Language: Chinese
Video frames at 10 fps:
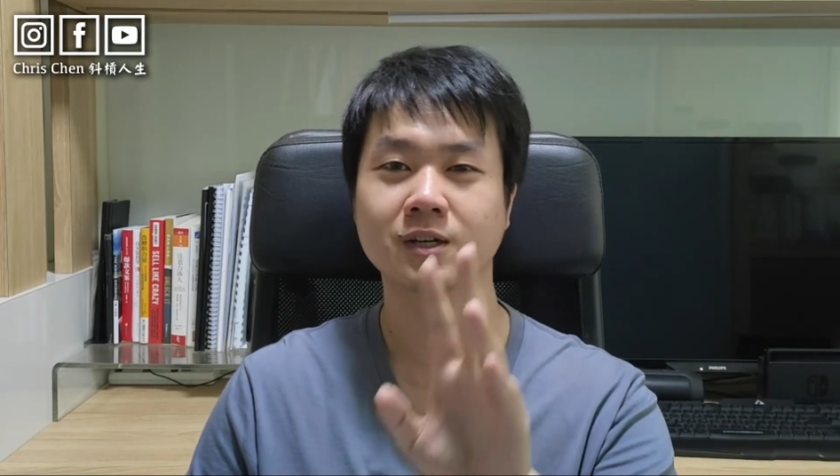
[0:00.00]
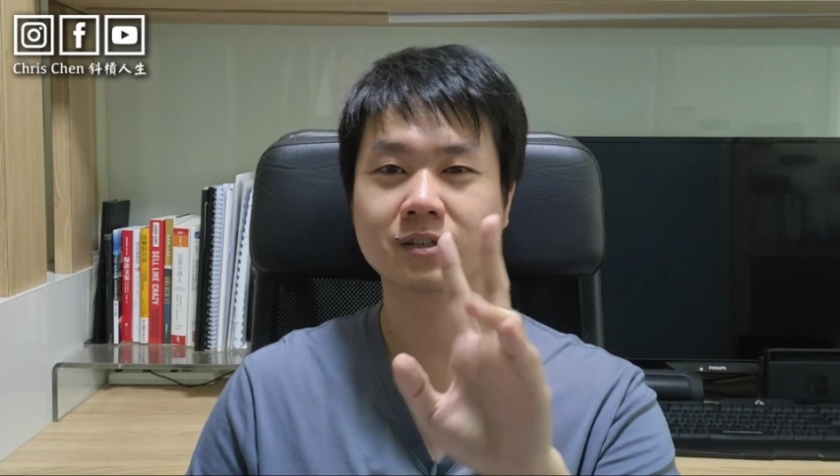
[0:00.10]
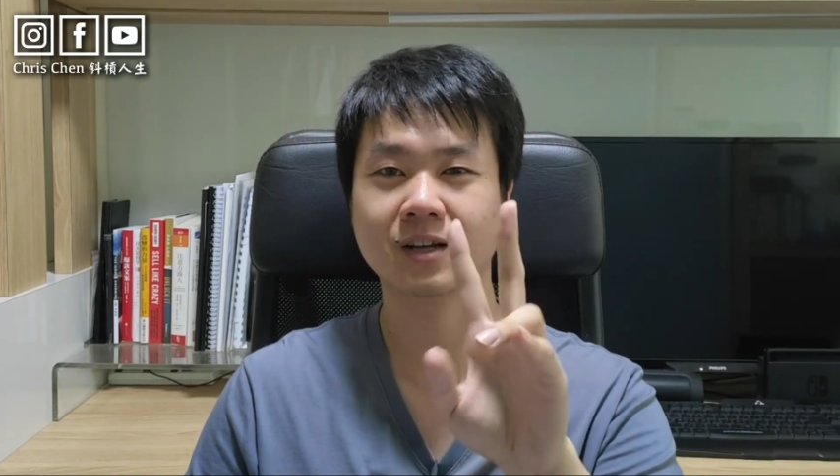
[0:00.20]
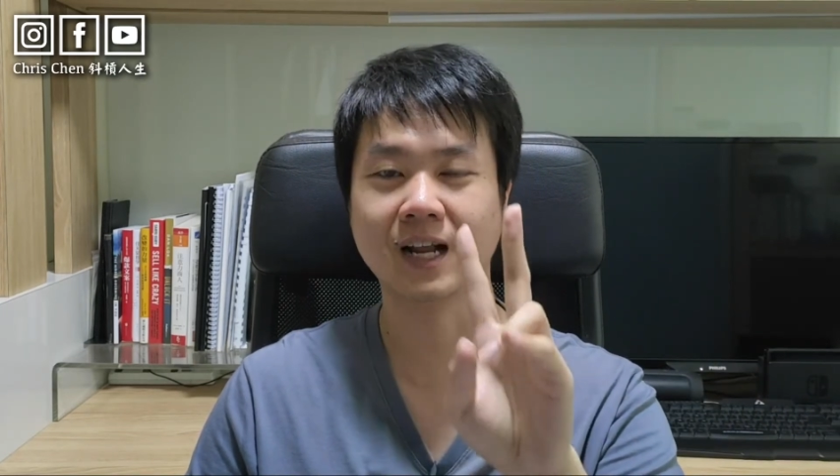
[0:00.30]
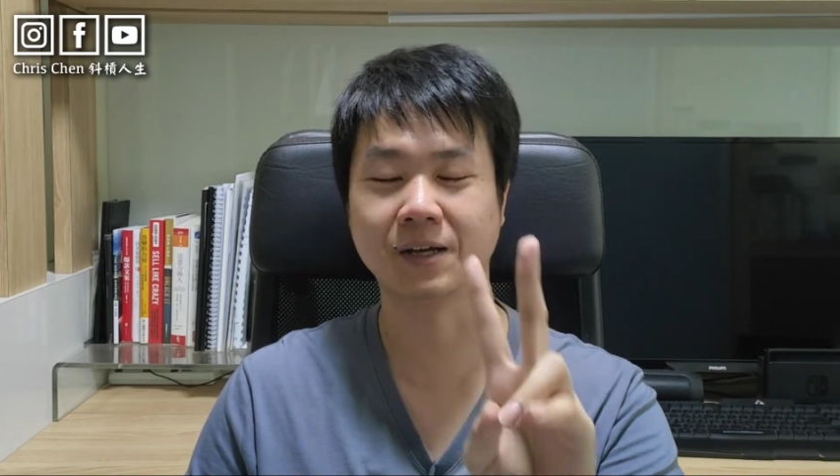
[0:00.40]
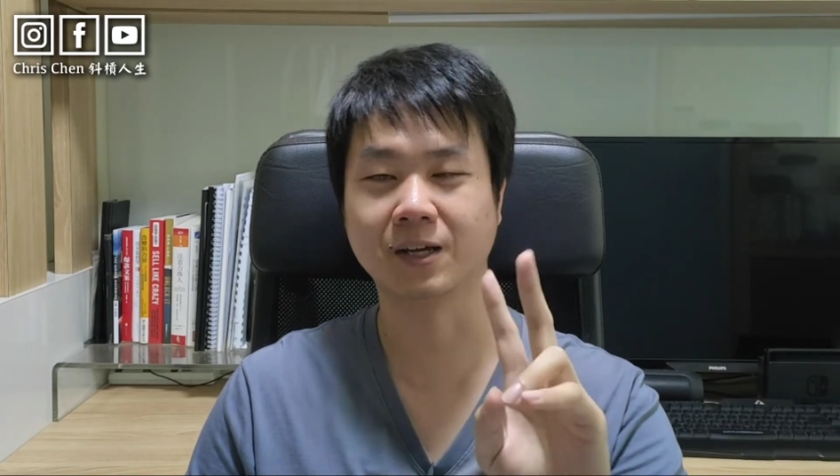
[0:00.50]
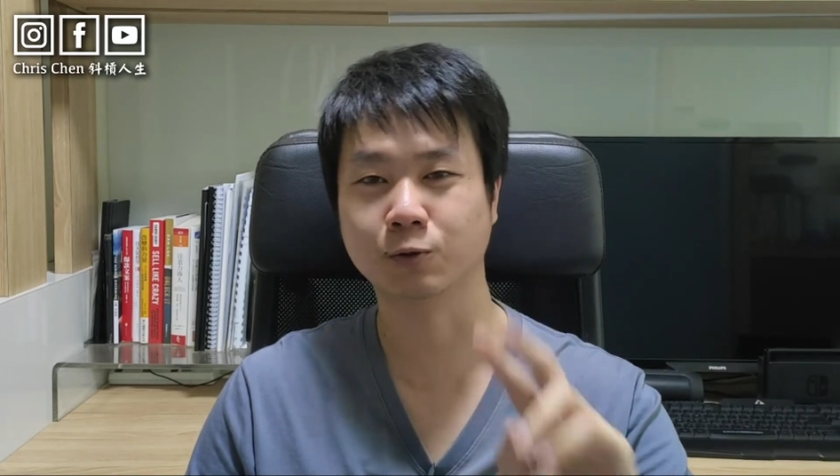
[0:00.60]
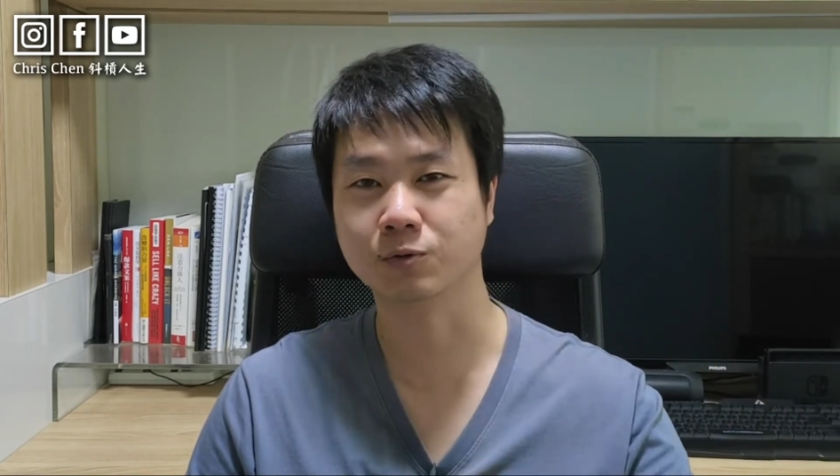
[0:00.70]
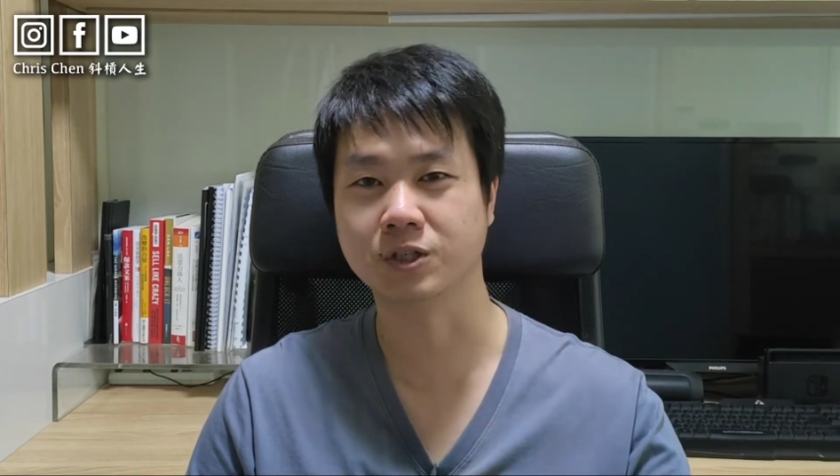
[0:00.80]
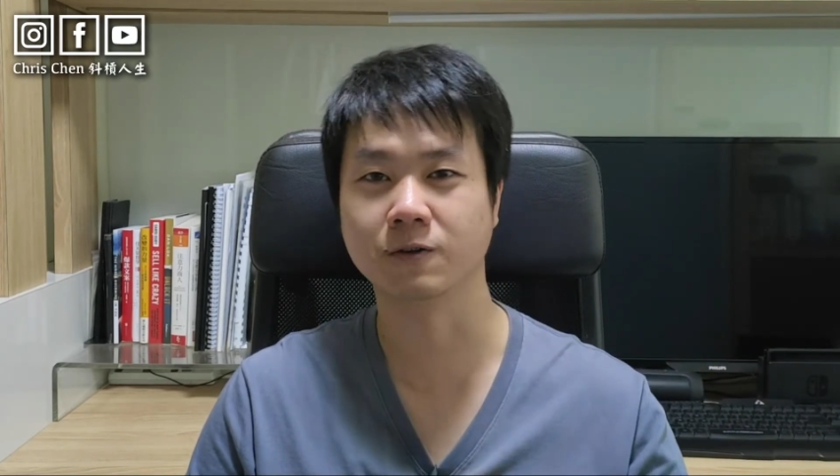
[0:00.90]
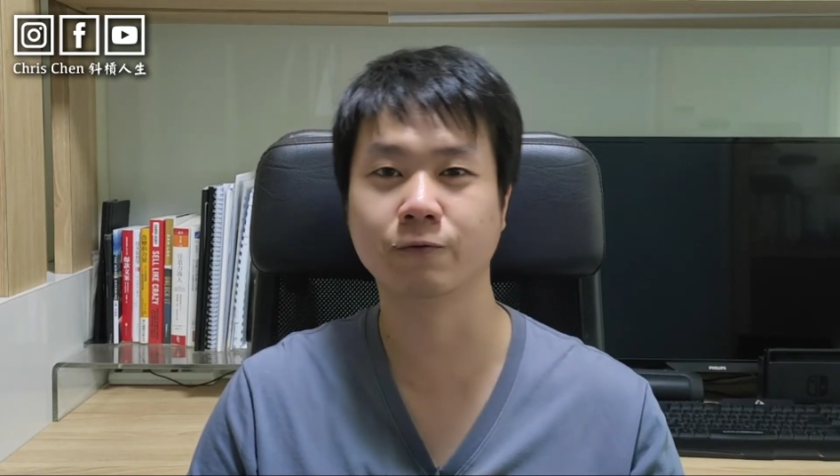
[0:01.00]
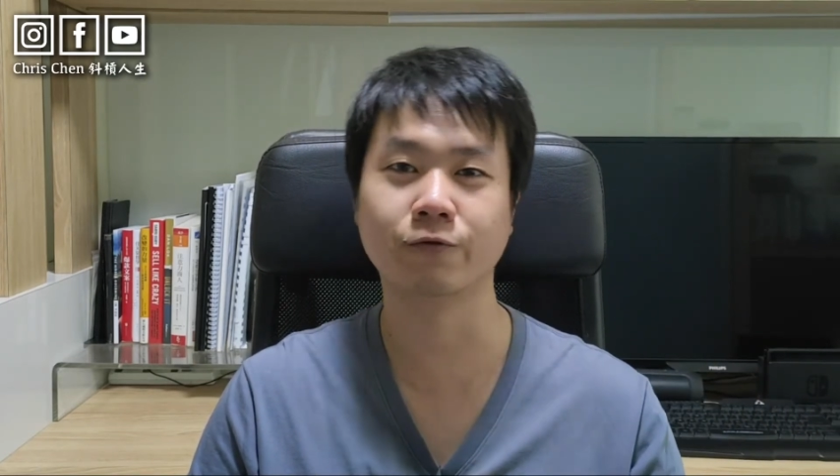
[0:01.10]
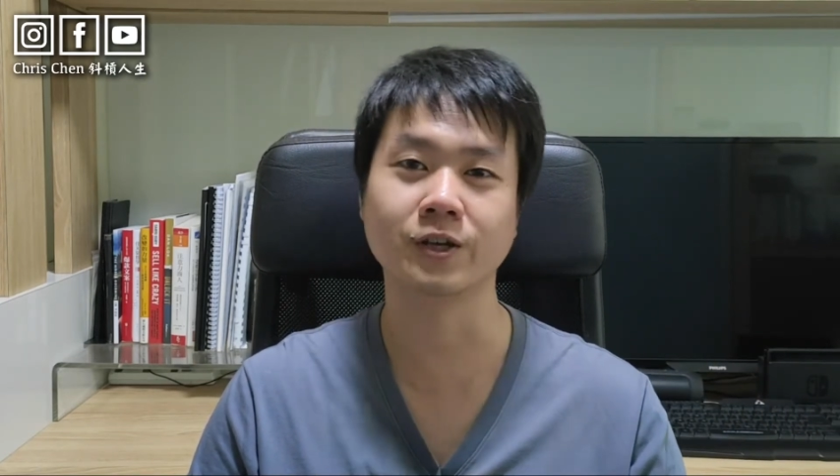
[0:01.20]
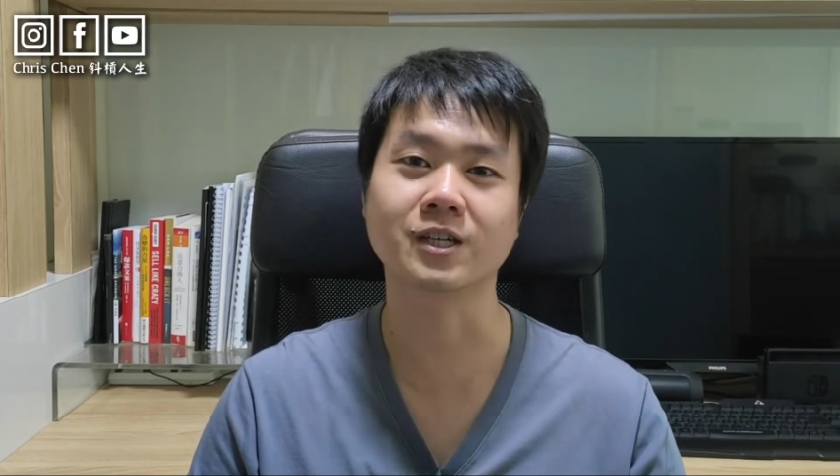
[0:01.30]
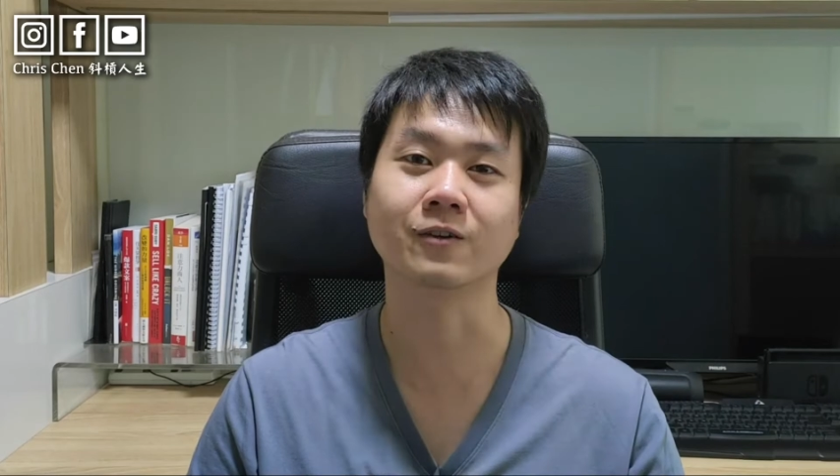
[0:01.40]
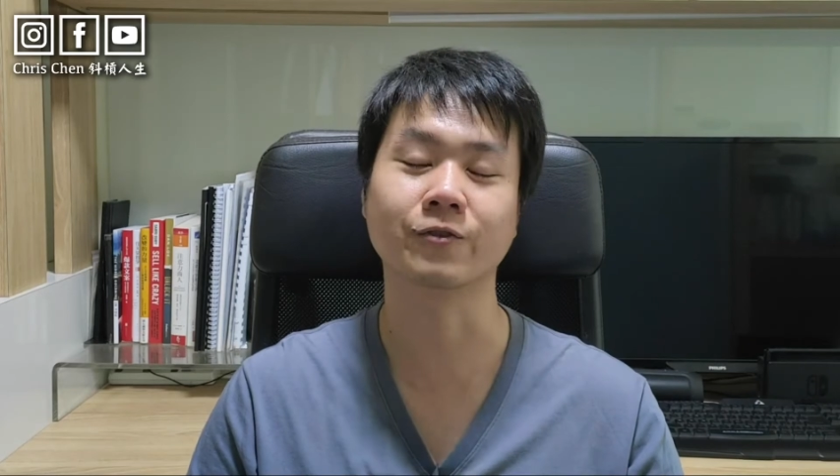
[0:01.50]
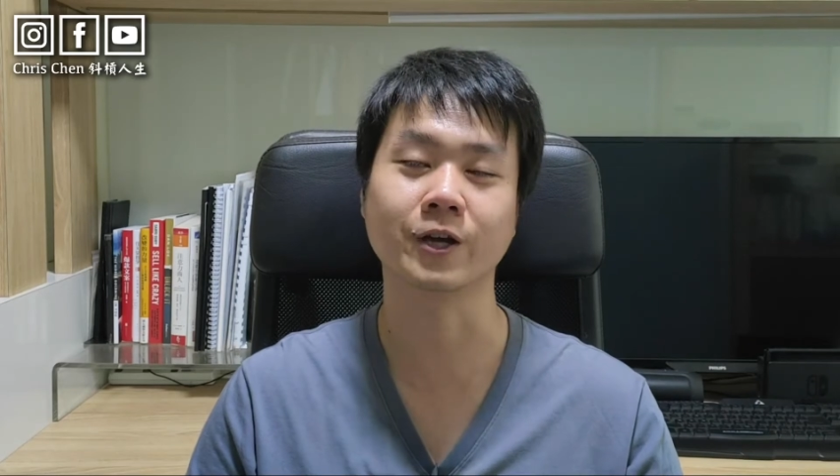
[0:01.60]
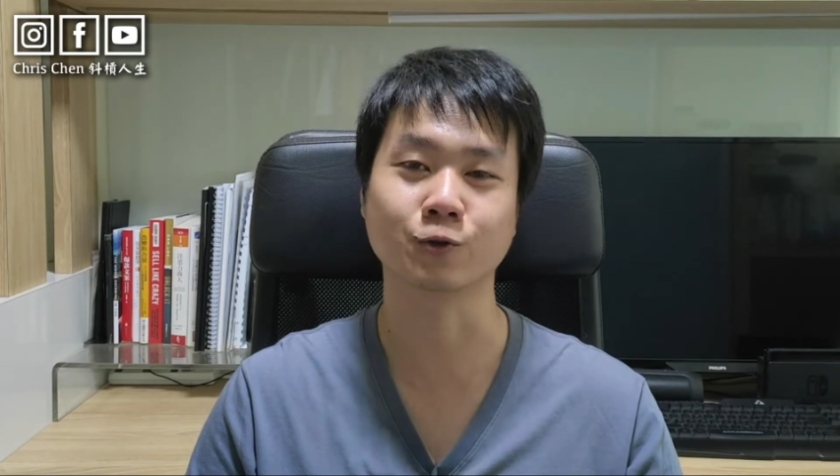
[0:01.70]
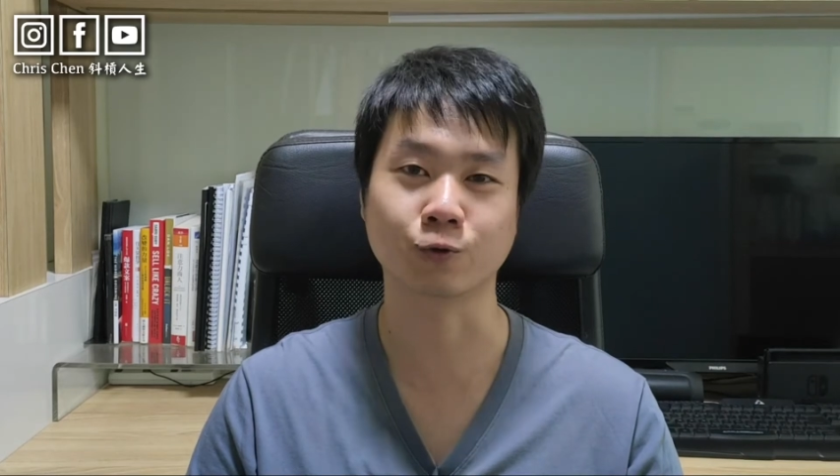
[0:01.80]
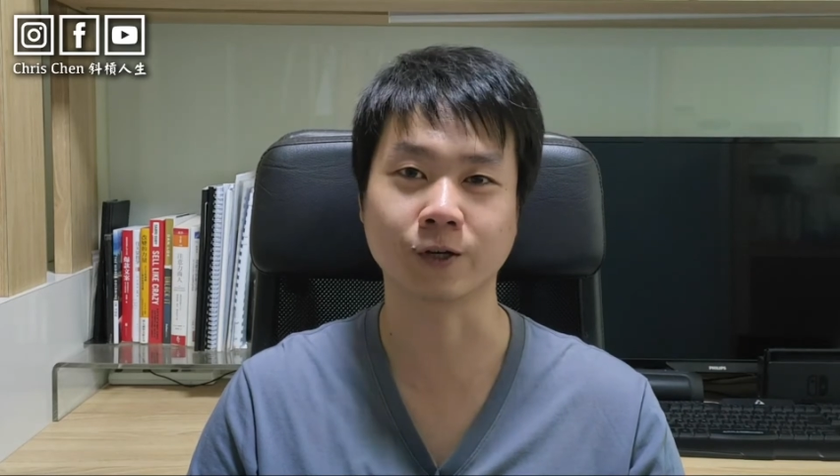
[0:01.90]
这两样东西非常非
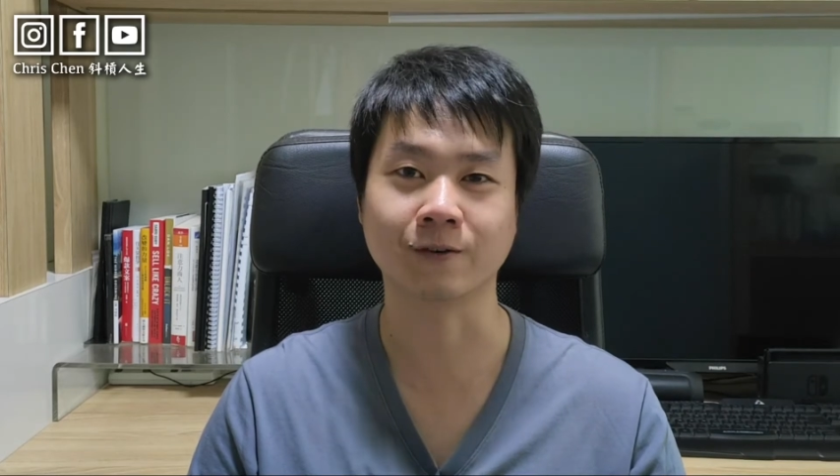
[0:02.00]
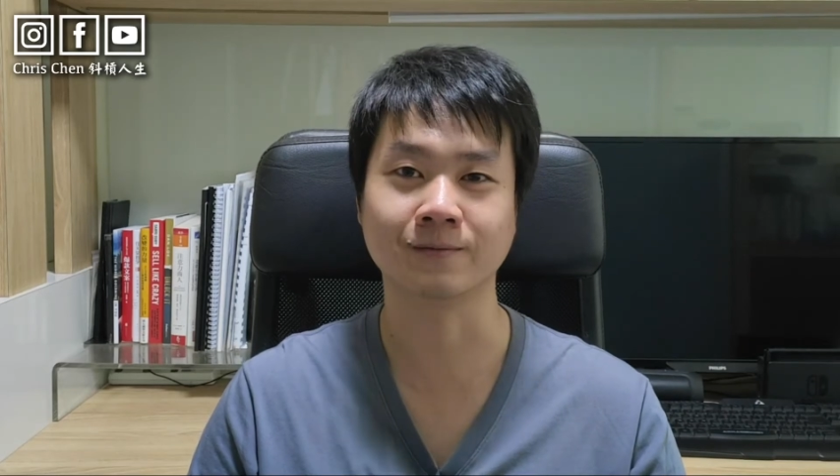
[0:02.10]
常重要。